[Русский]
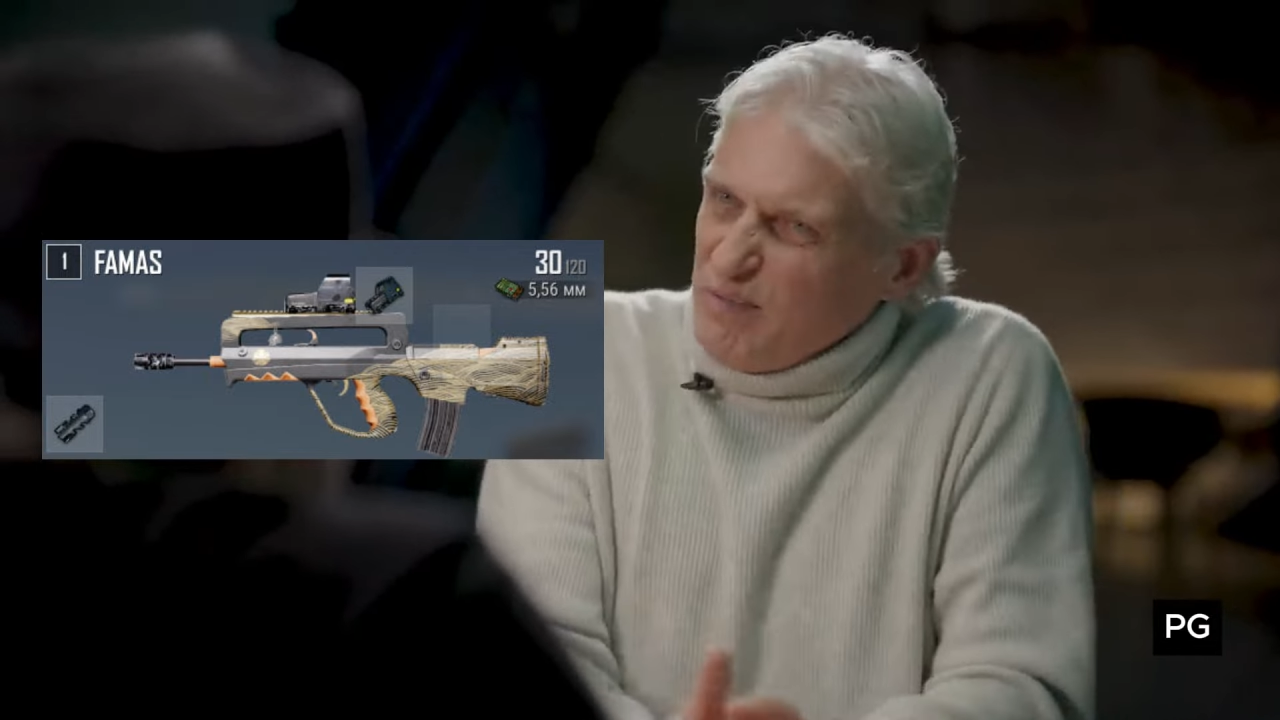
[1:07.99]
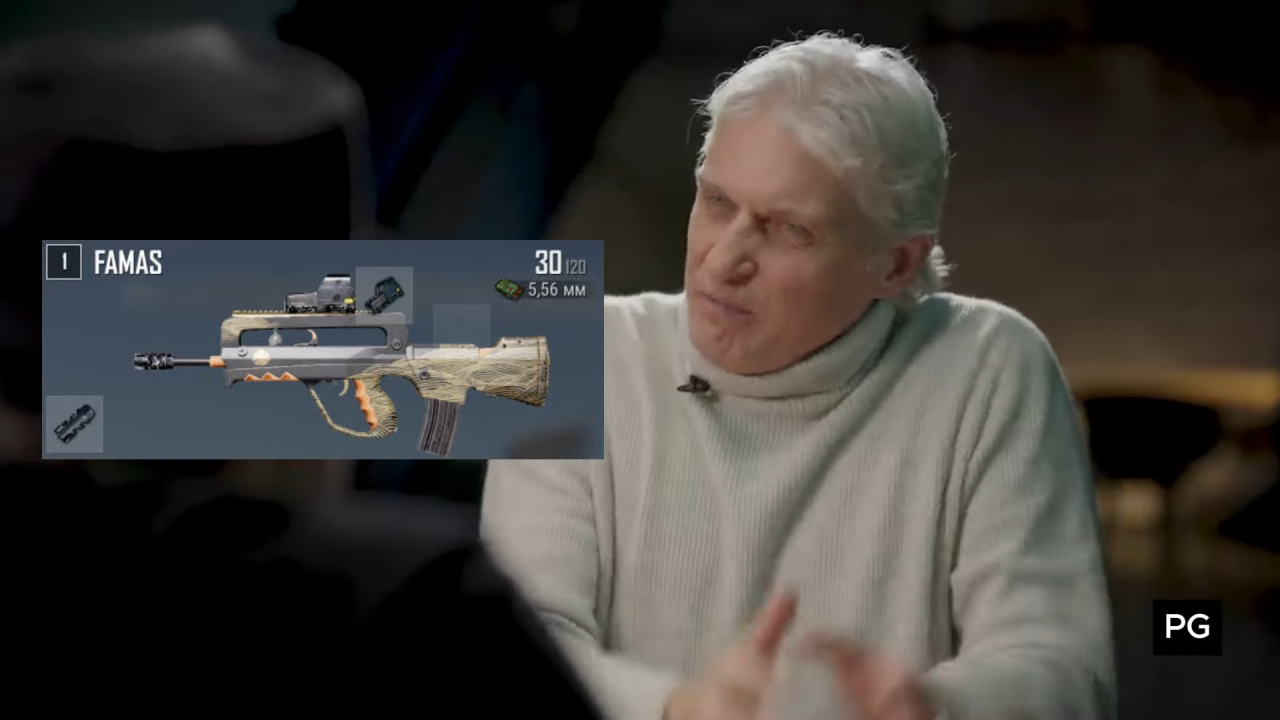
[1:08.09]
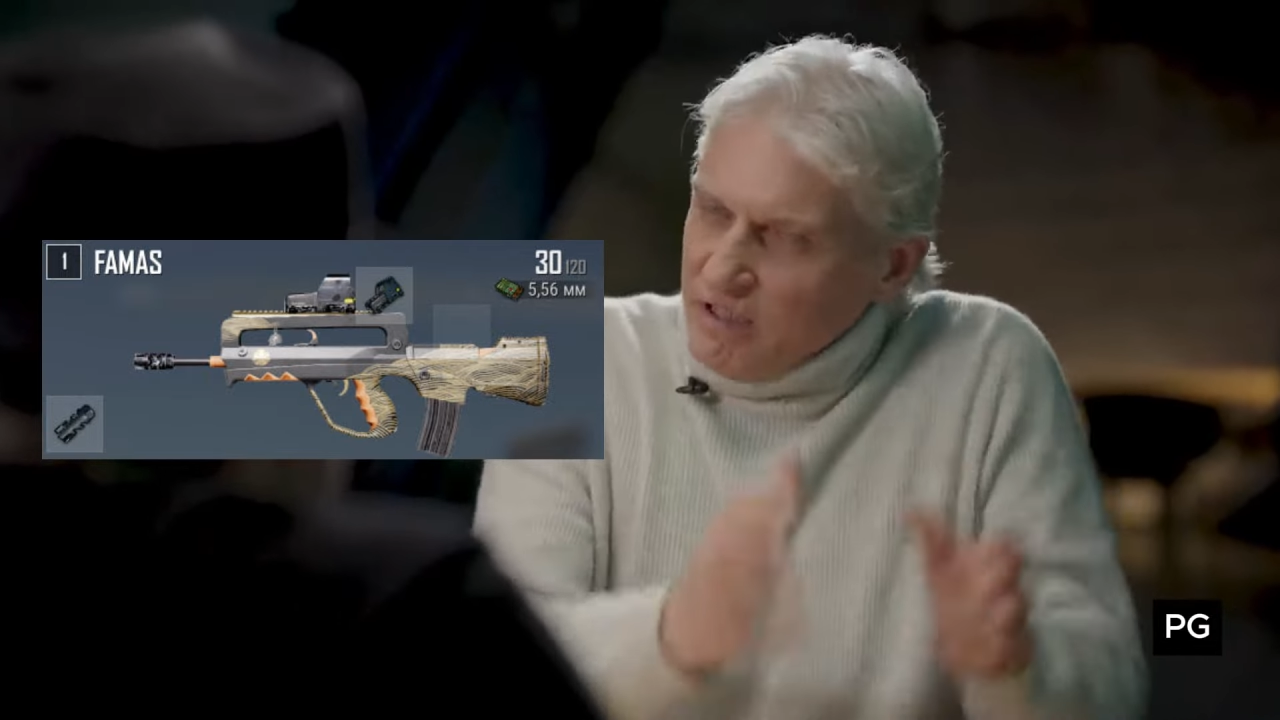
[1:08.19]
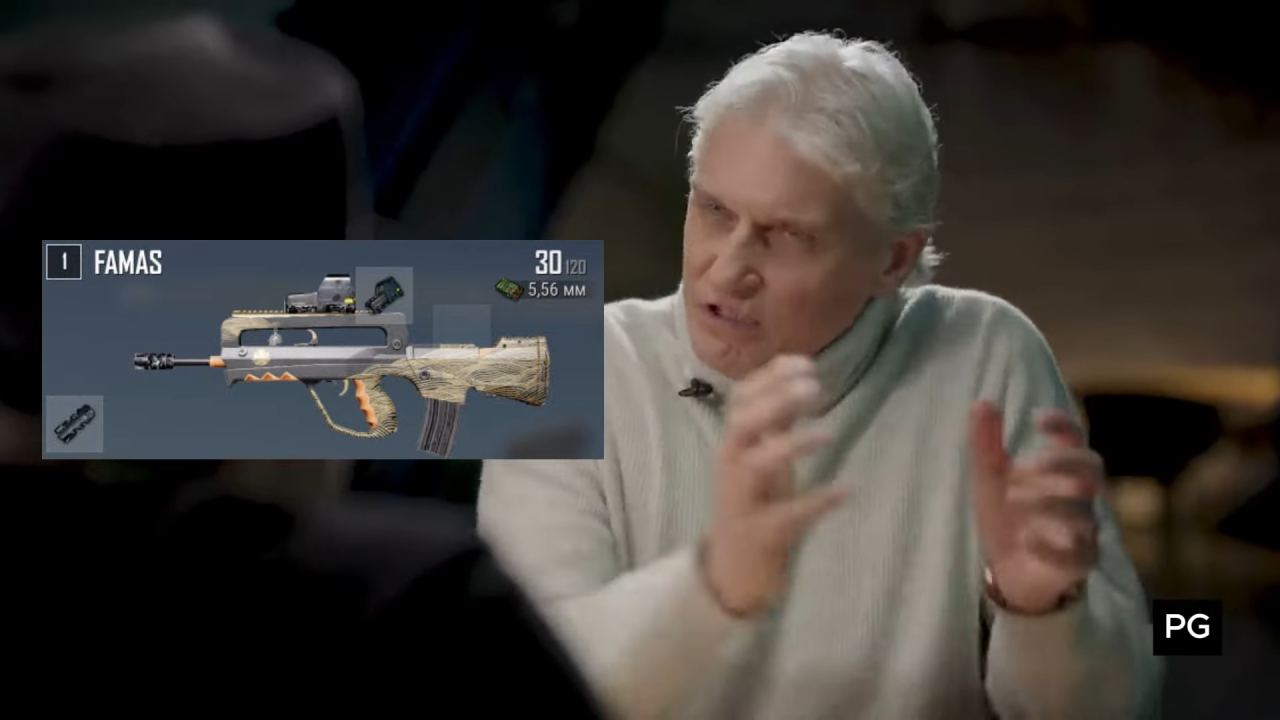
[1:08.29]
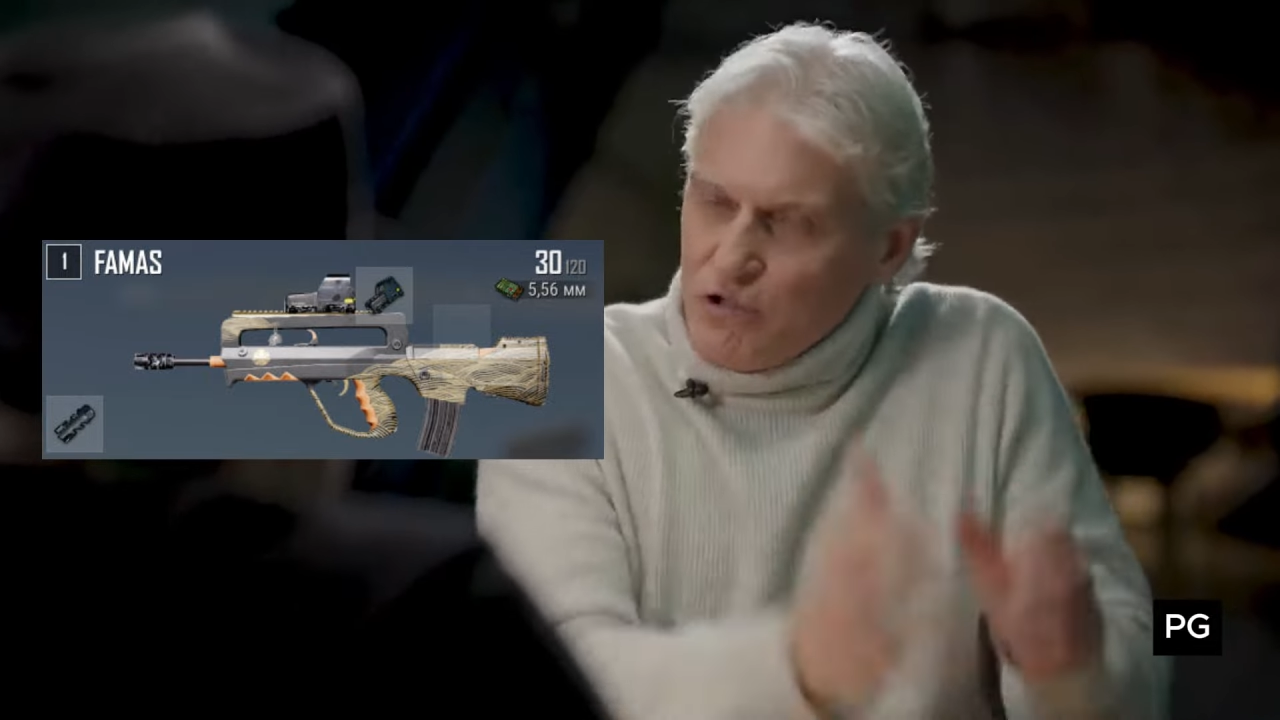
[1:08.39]

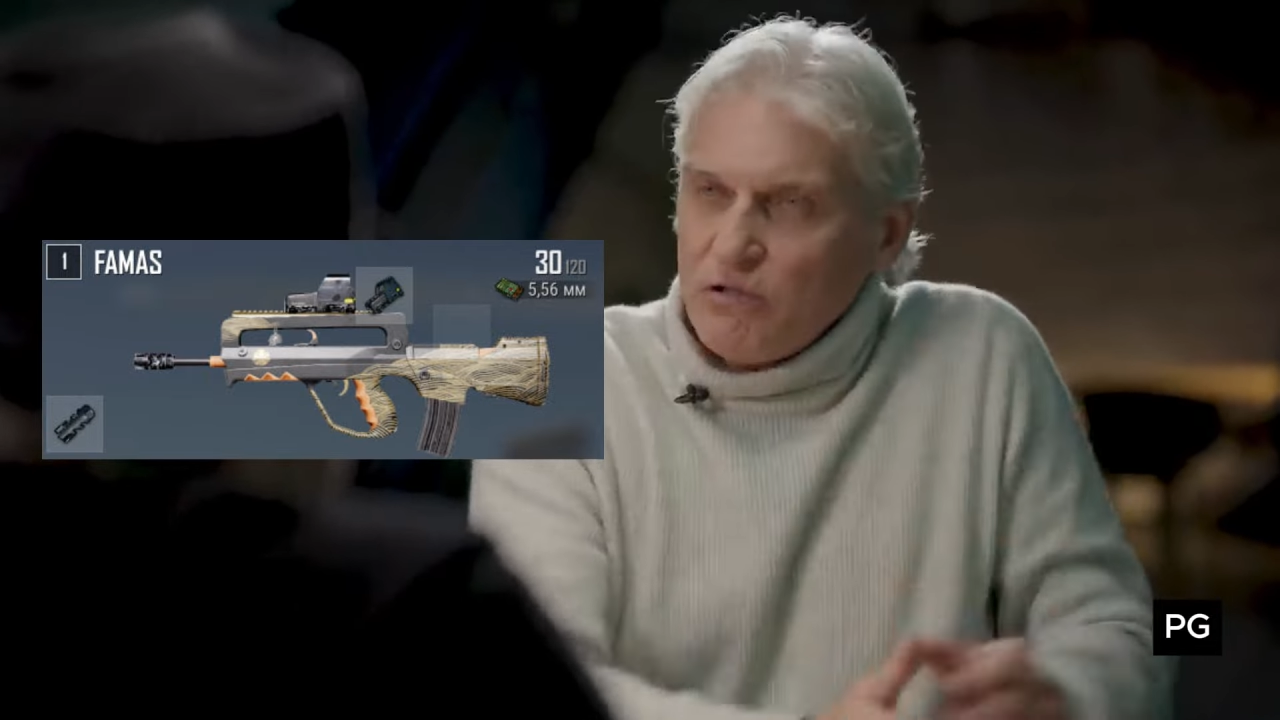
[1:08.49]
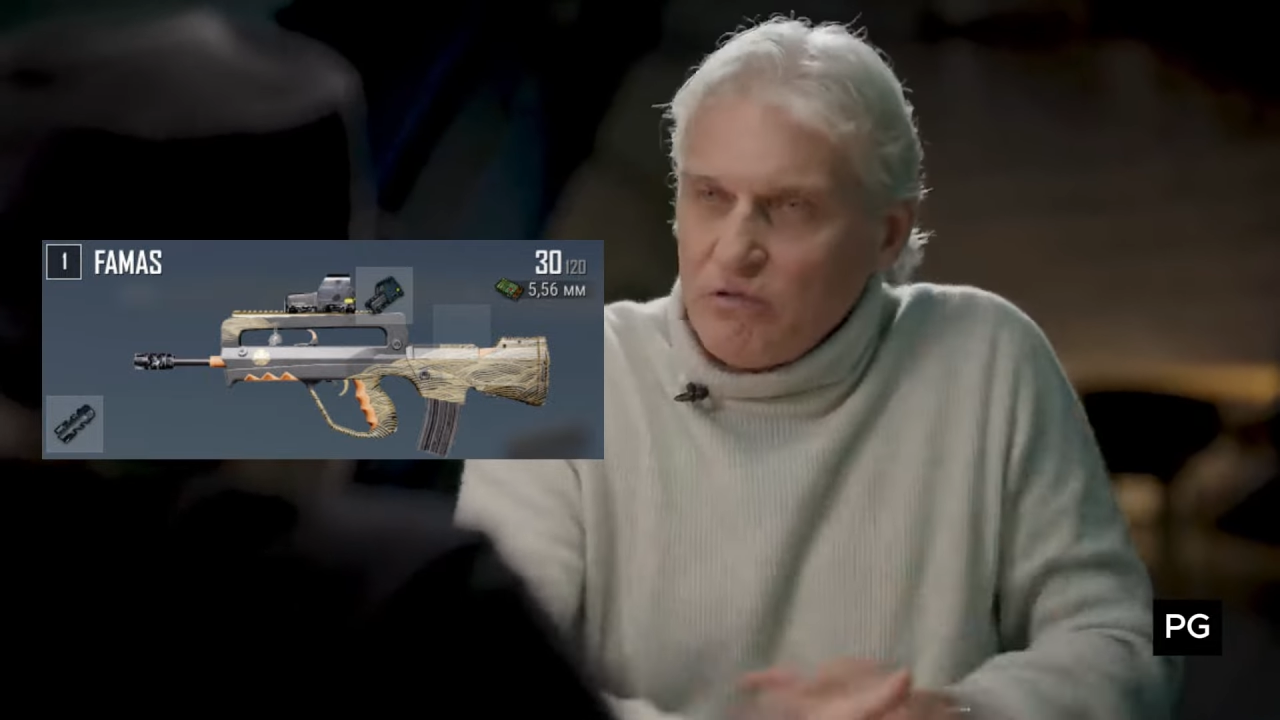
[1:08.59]
прям не хочу